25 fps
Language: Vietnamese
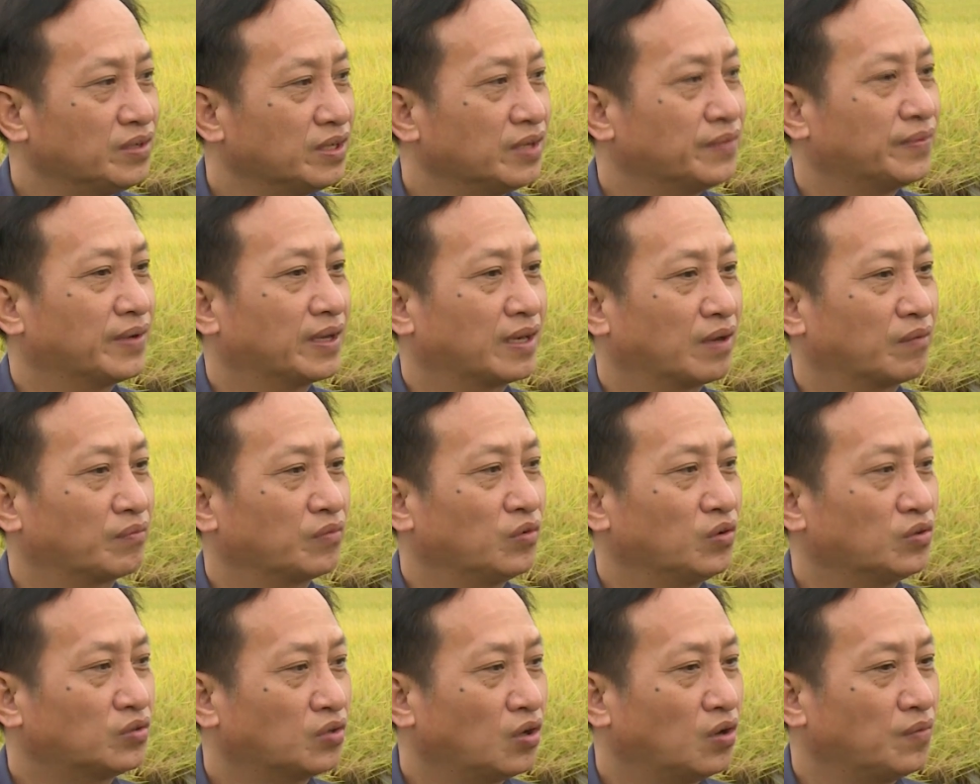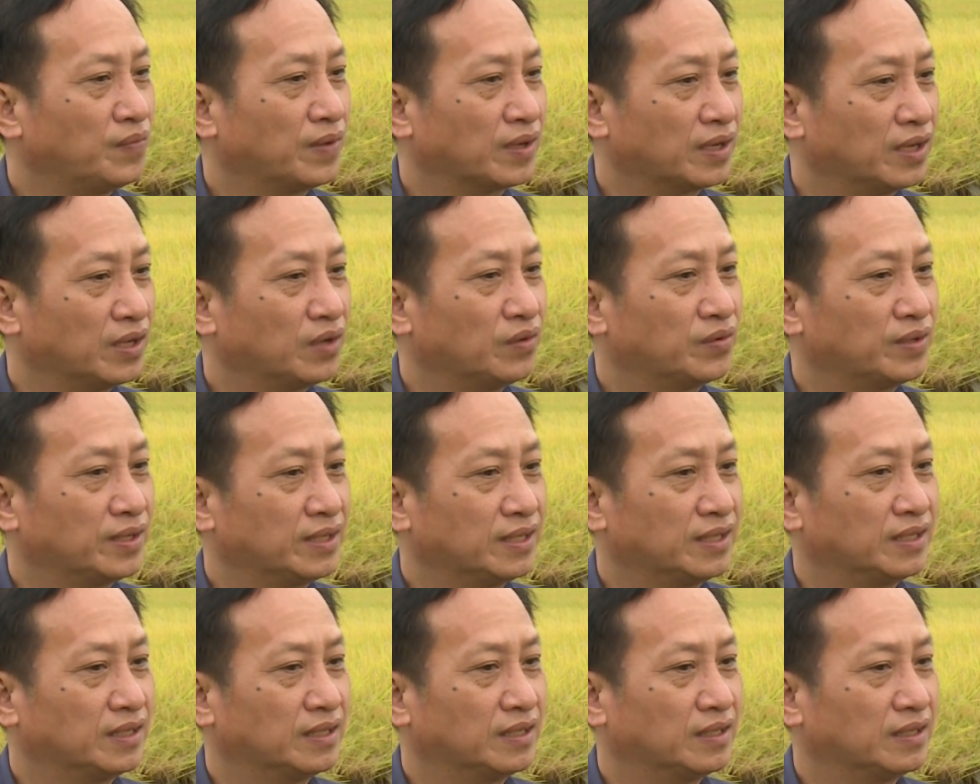nếu như mà đồng lúa tôm bạc liêu
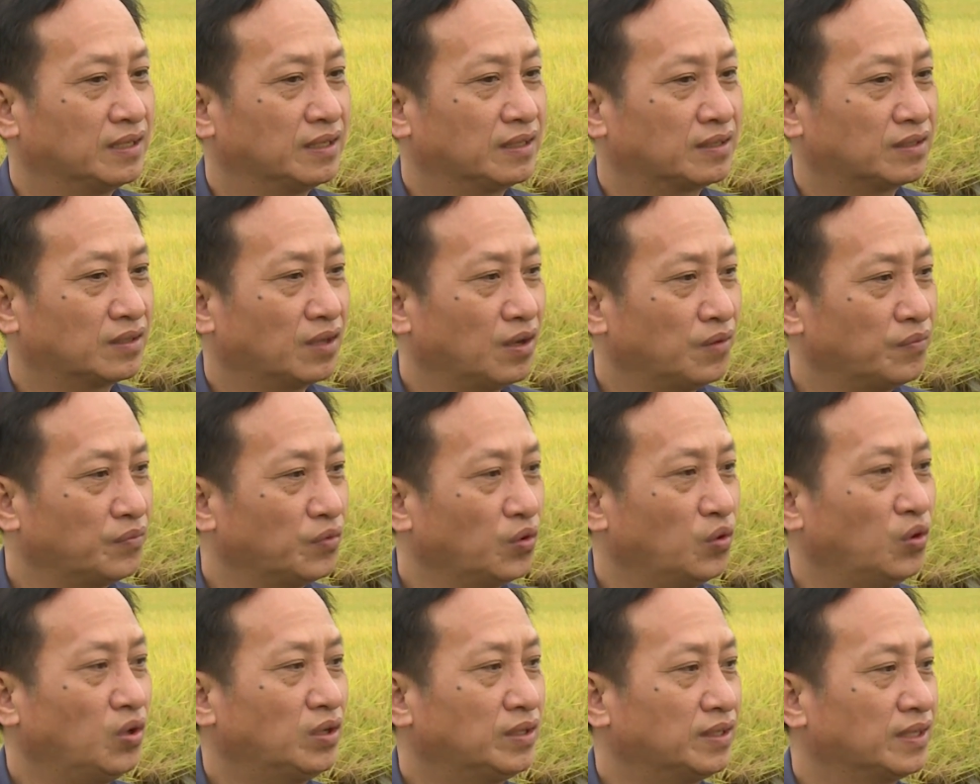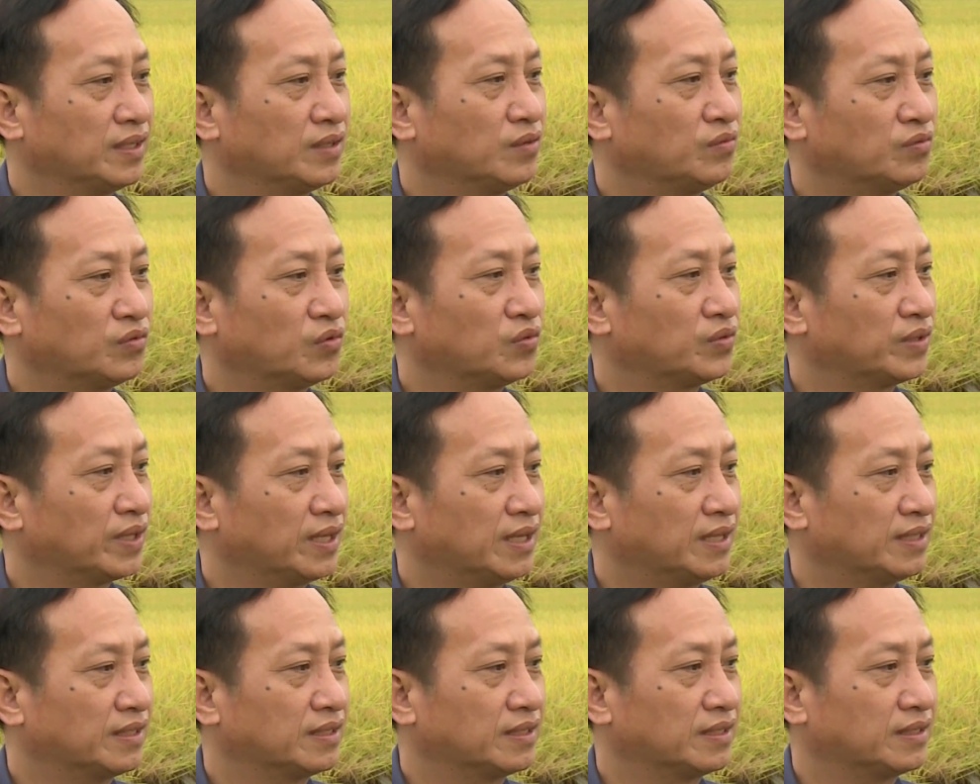thì ờ, tôm lúa thì chúng tôi
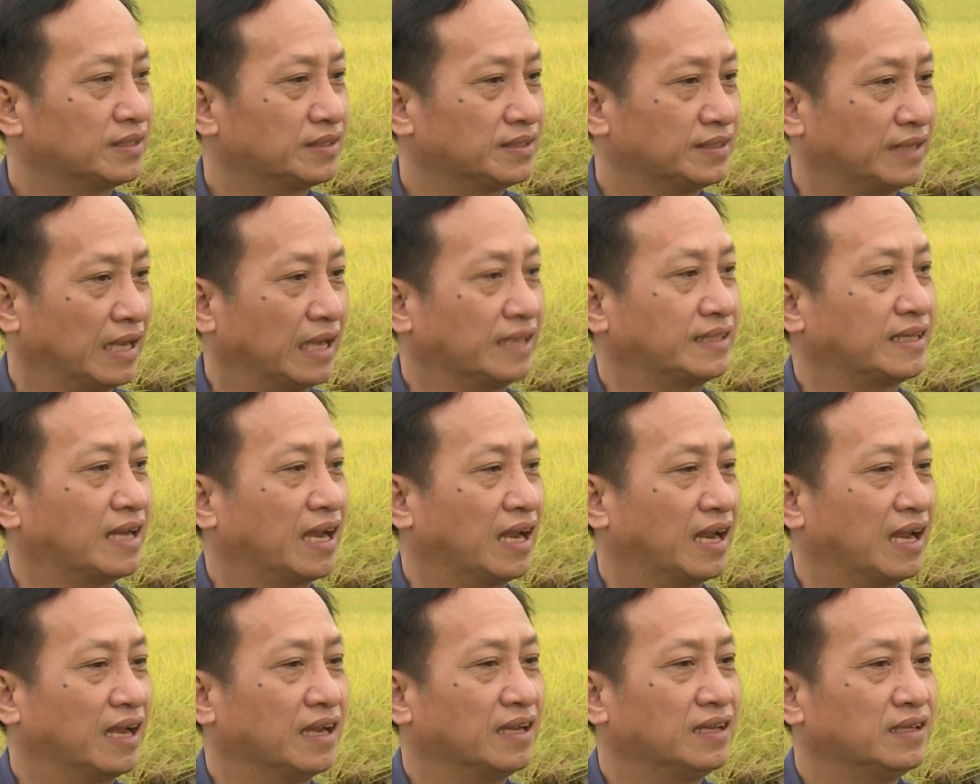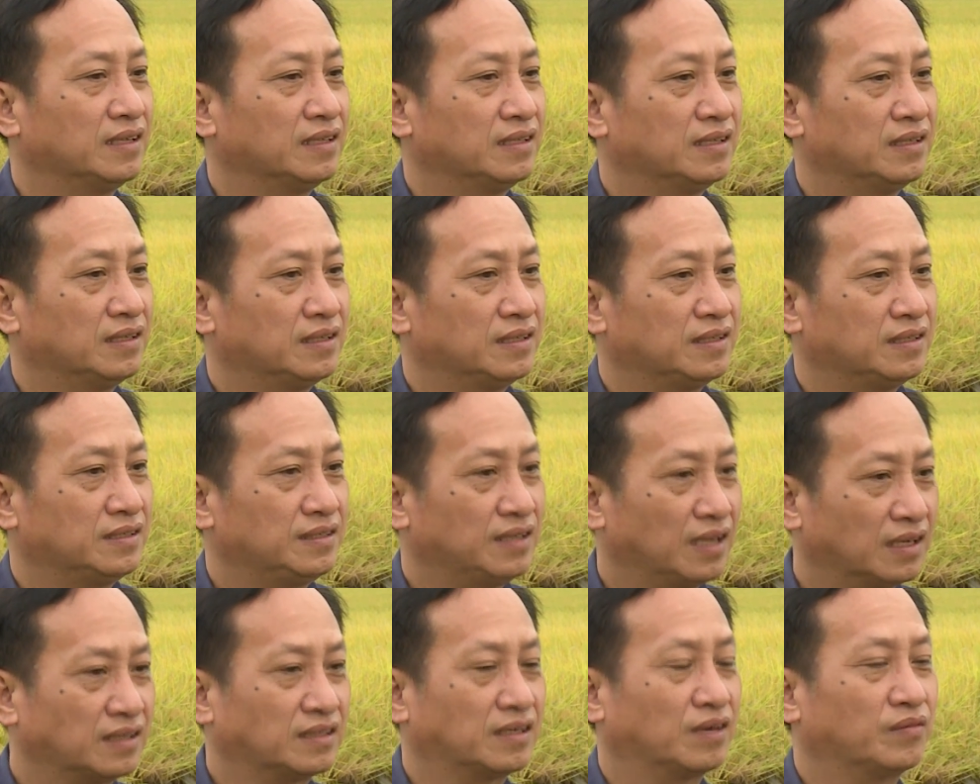sẽ đại trà
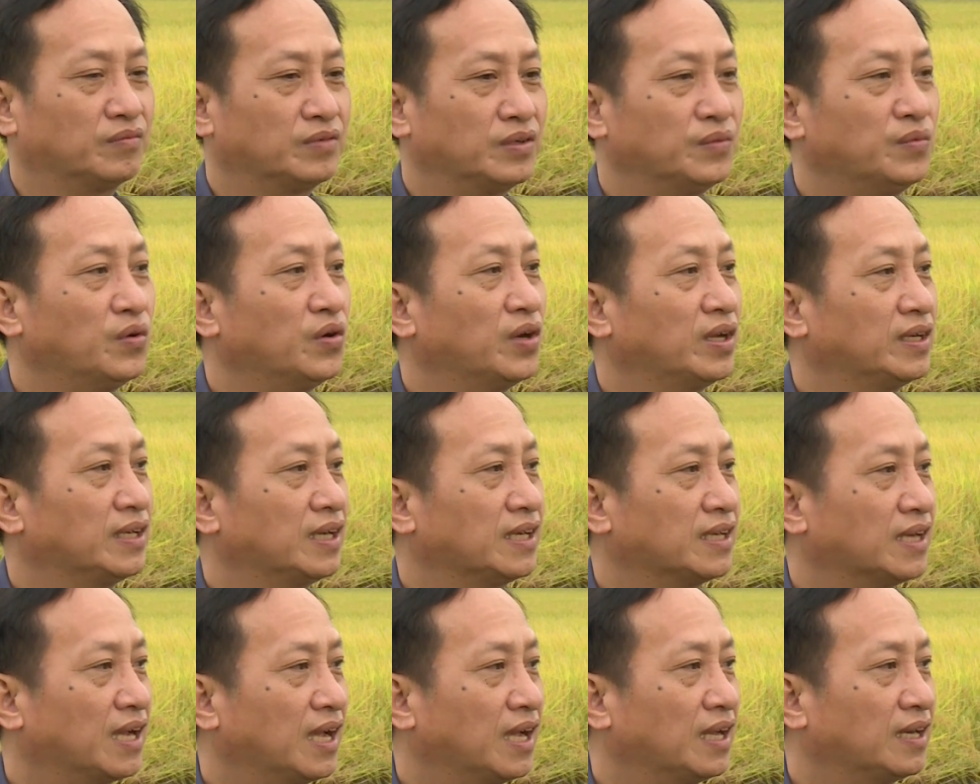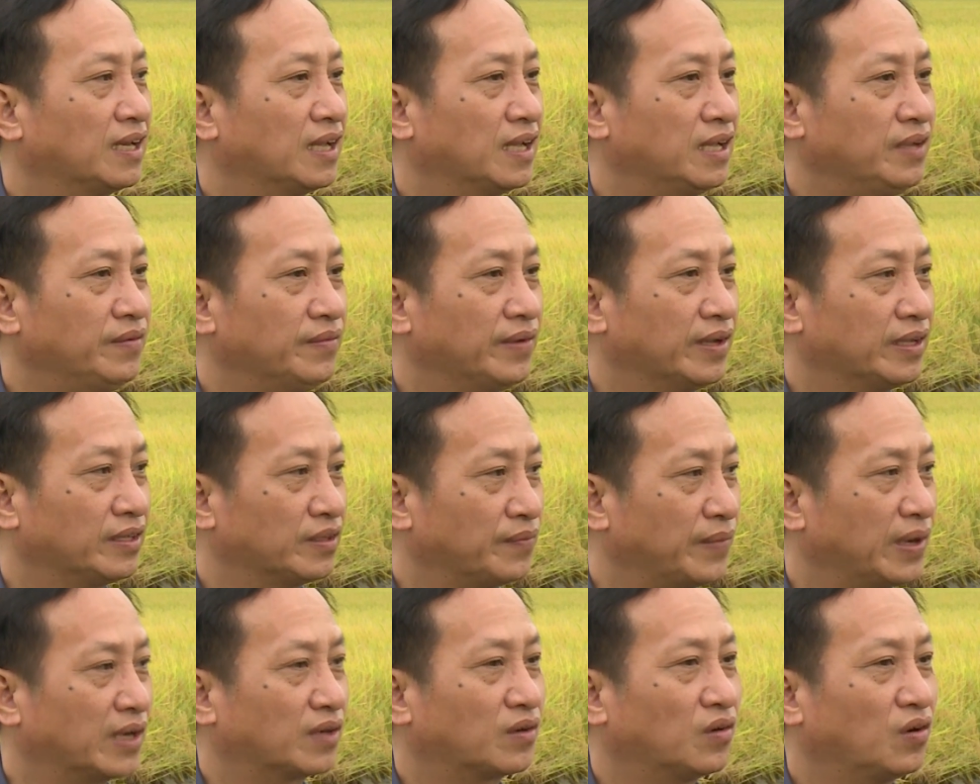nhân rộng cái mô hình này ra để
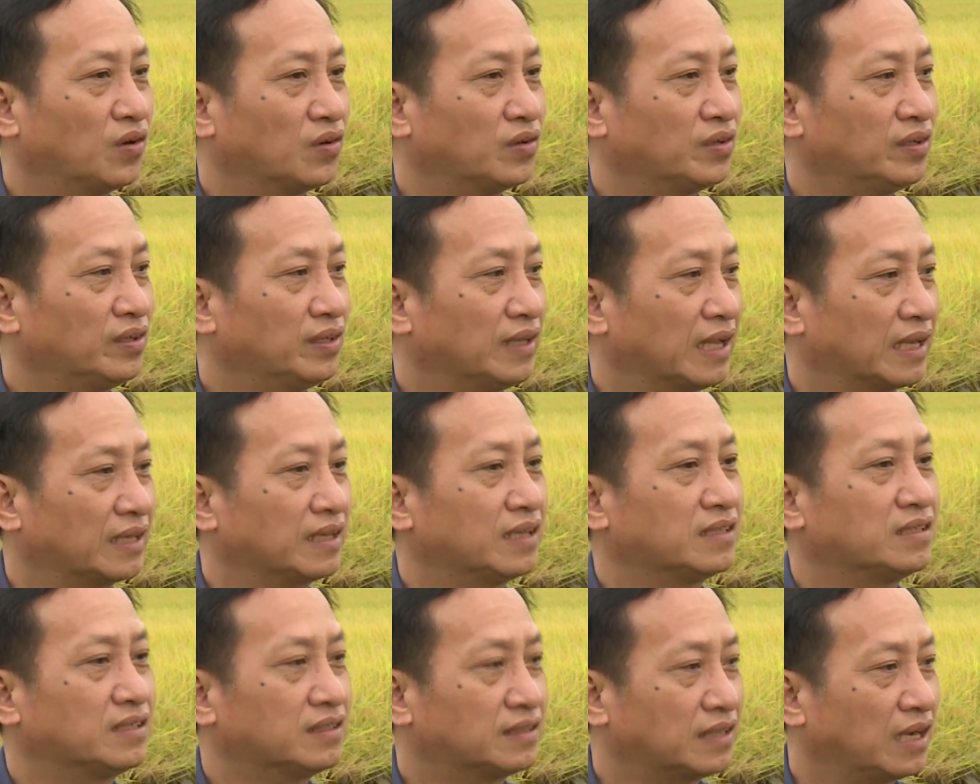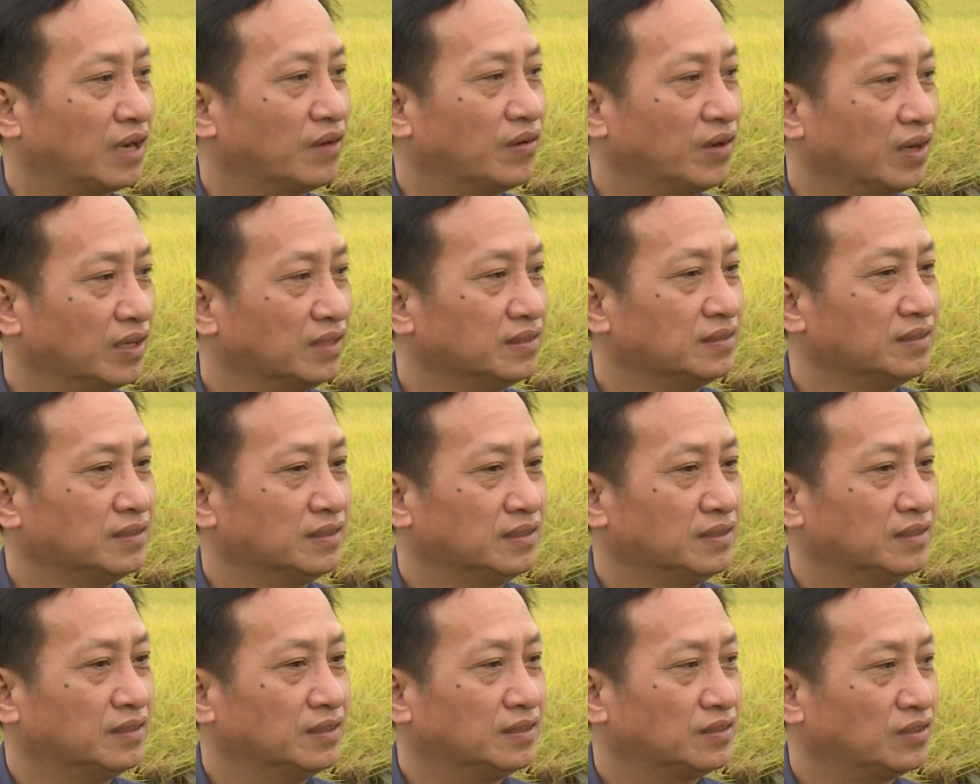mà cho bà con có đạt năng suất cao hơn
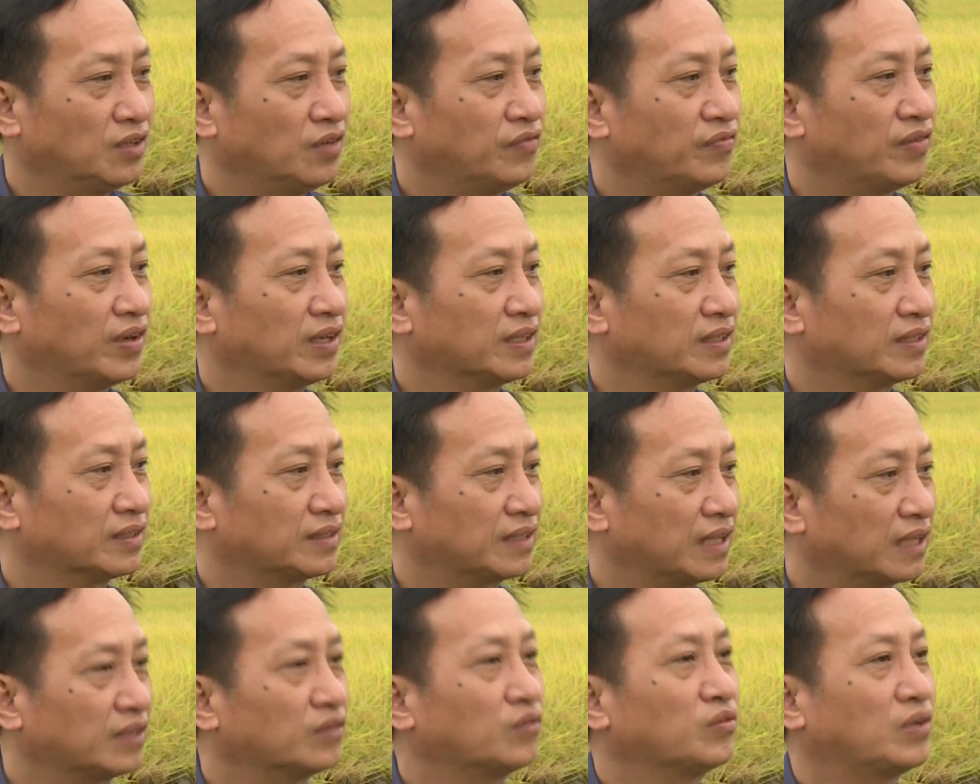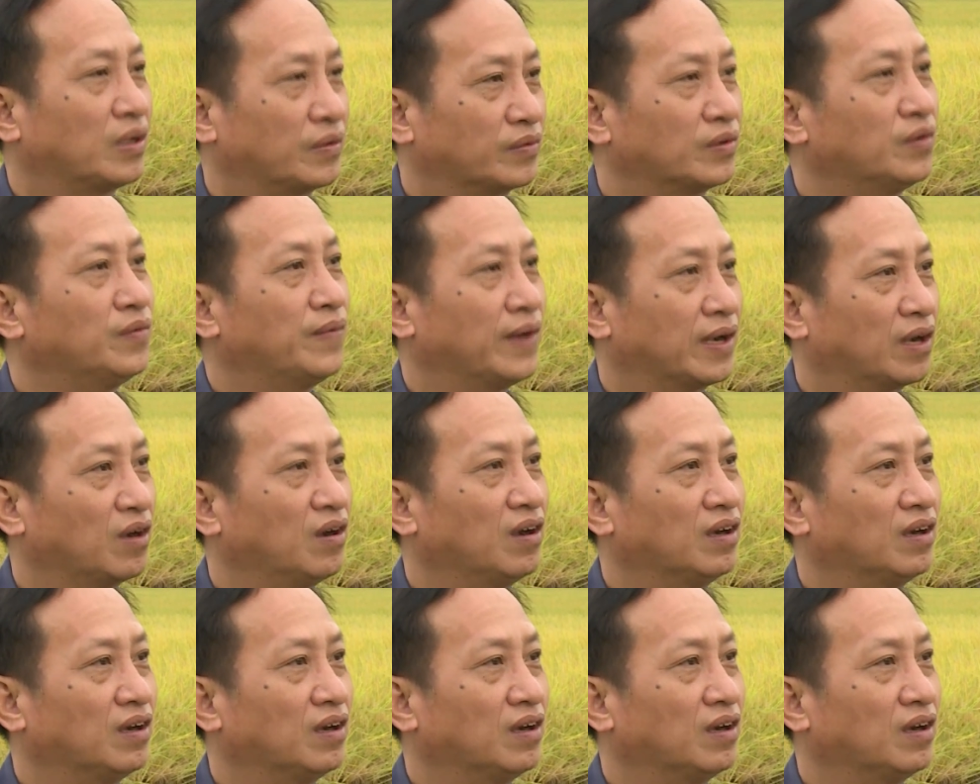góp phần tăng thu nhập của